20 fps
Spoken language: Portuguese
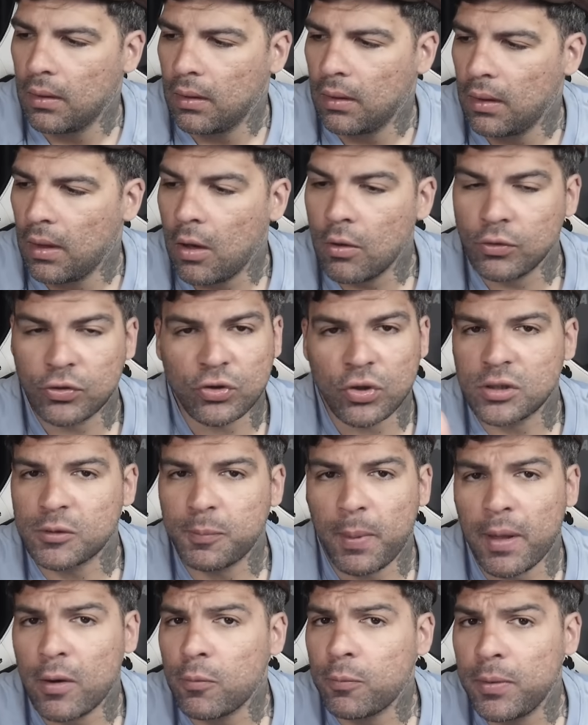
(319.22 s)
Eu só
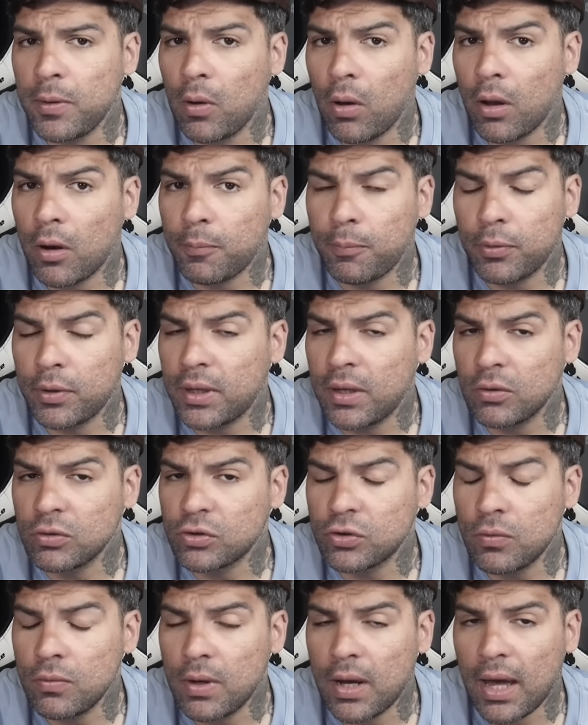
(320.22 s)
espero pior porque eu
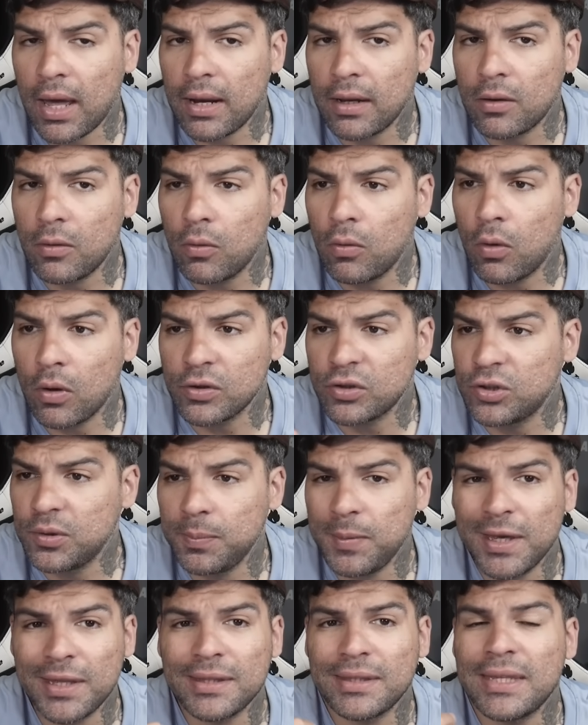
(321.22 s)
sou um cara que eu gosto de
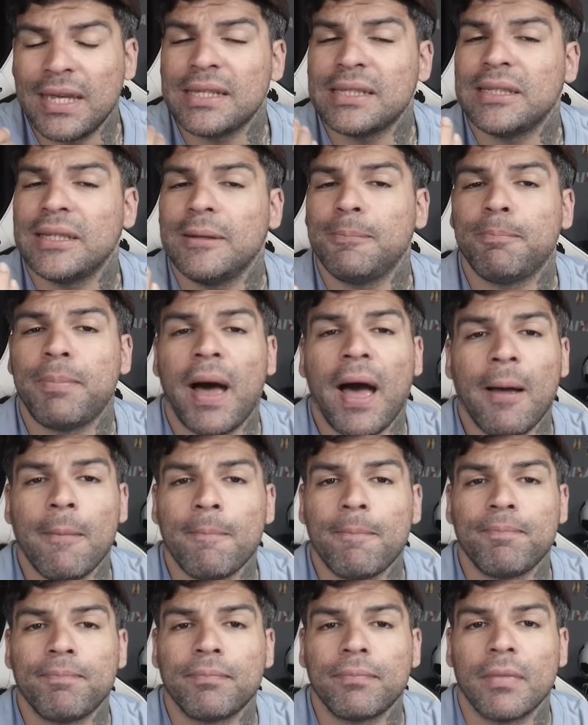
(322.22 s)
me antecipar.
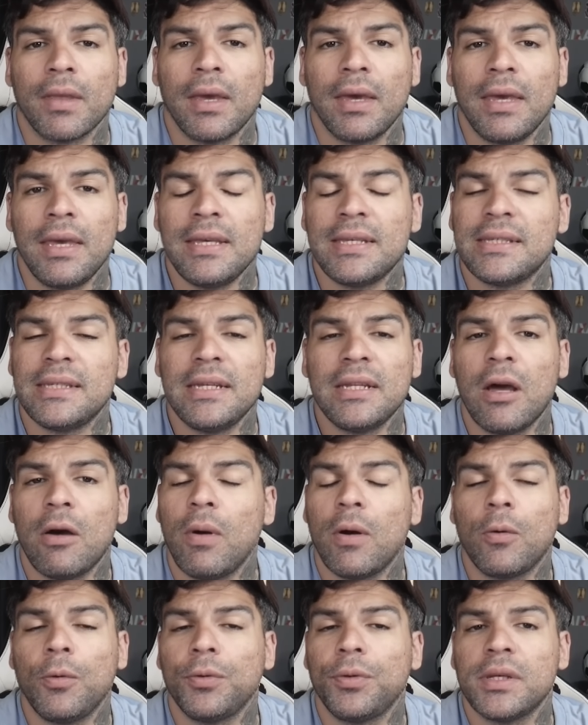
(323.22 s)
E se não
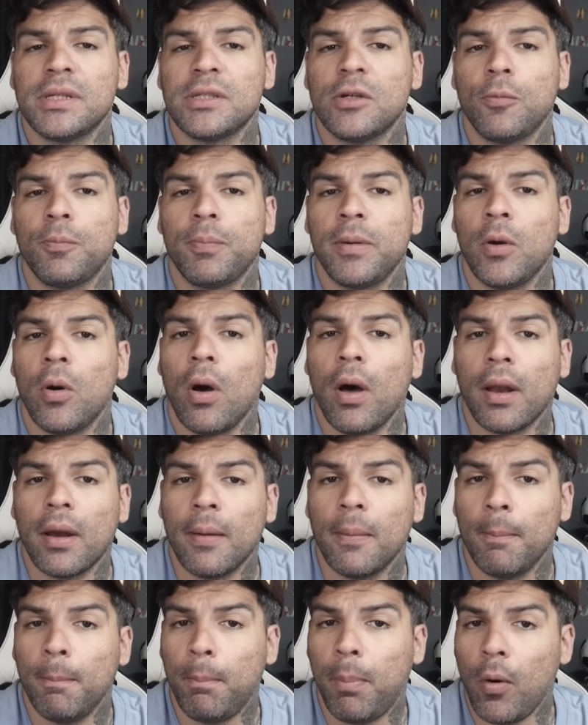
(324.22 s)
acontecer o pior,
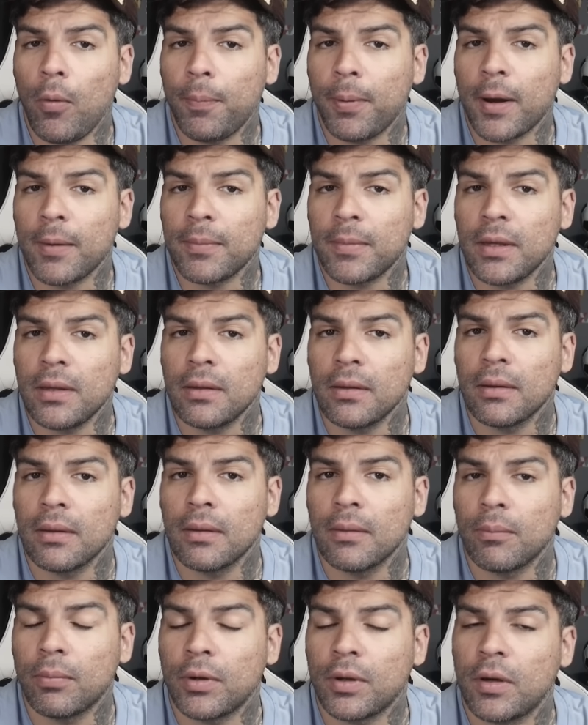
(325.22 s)
bom para mim,
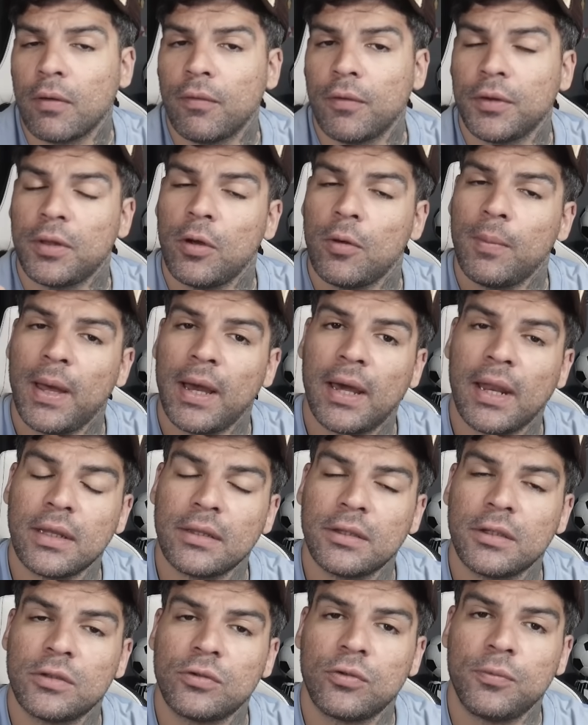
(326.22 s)
porque eu vou ter uma
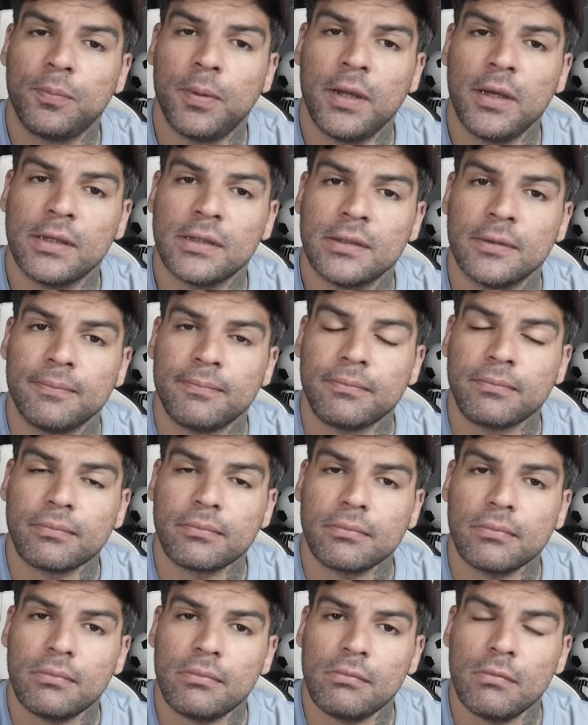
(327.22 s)
grata surpresa.
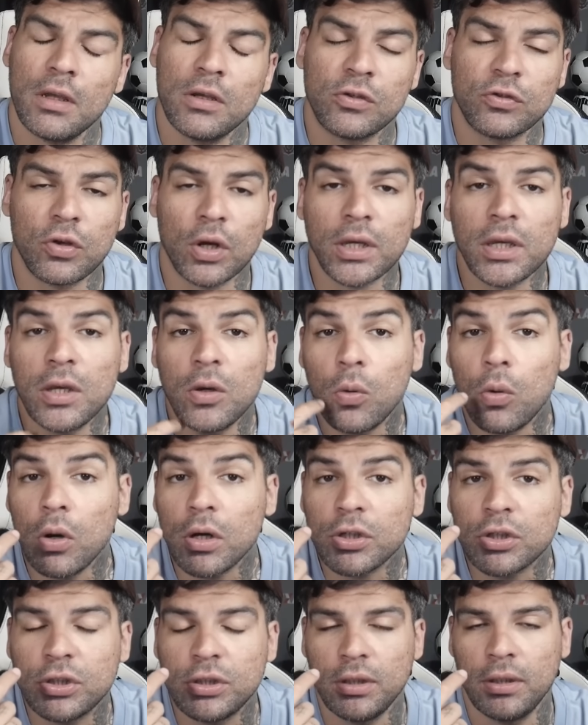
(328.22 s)
Só que
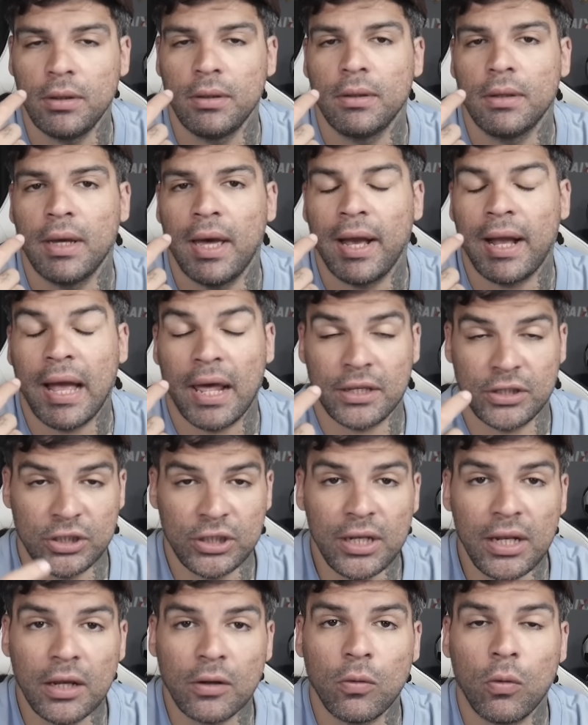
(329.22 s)
hoje, a
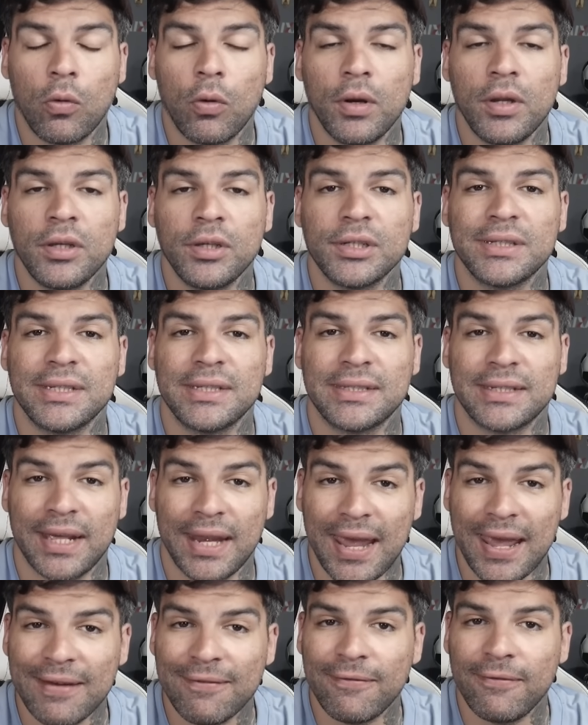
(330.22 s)
cartilha que o Corinthians
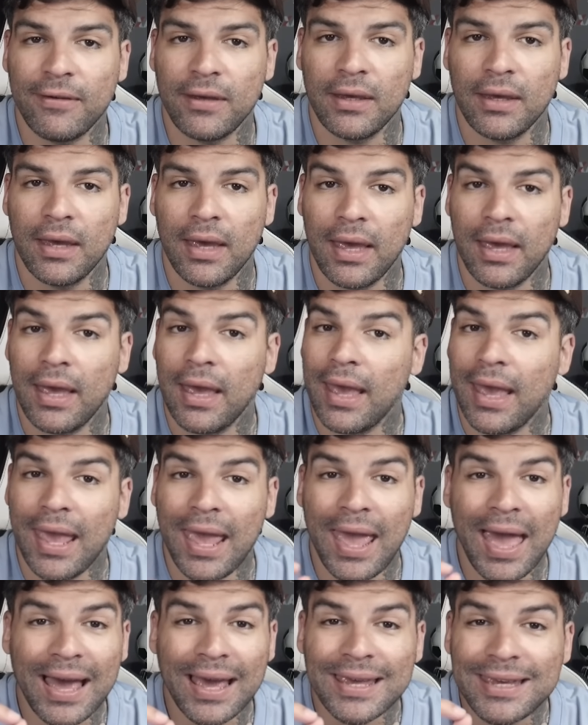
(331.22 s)
escreve
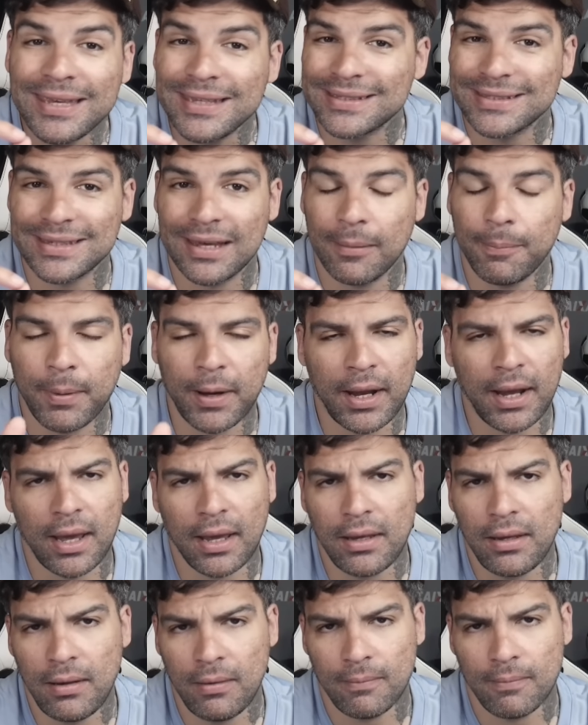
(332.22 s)
é a risca para
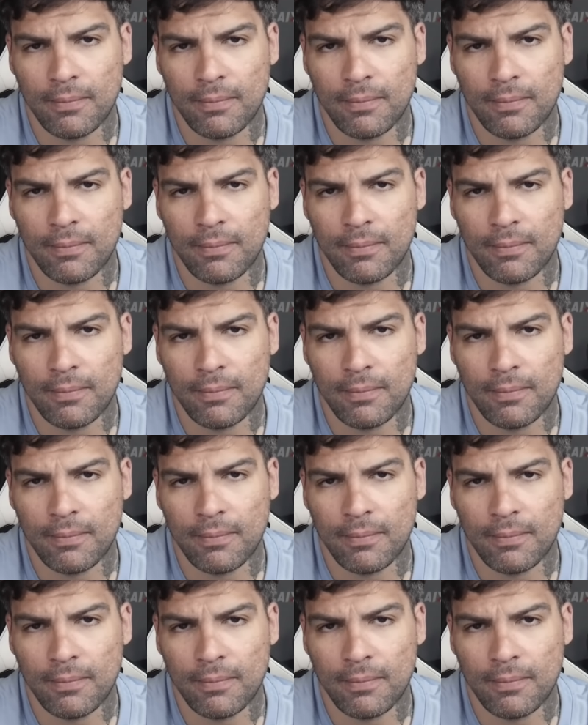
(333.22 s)
cair.